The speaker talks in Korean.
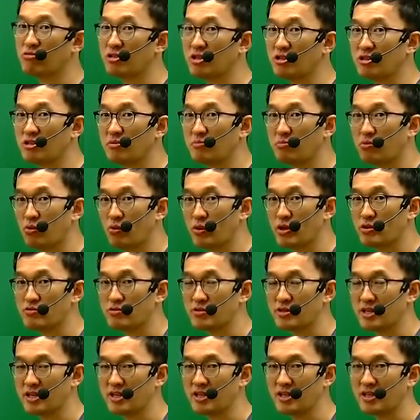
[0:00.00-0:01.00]
우리를 보호해줄
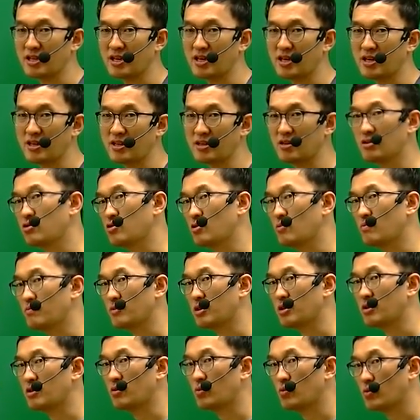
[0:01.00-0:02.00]
테니까 좀
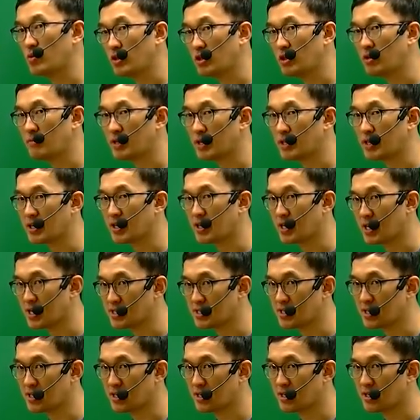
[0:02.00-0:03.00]
더 위험하게
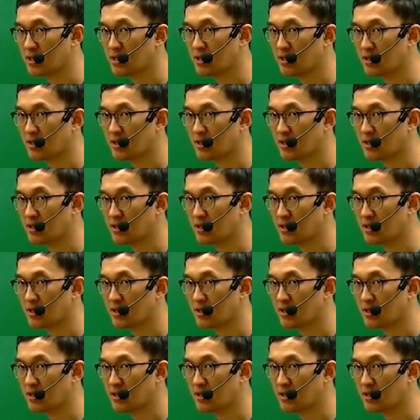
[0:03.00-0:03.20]
가자.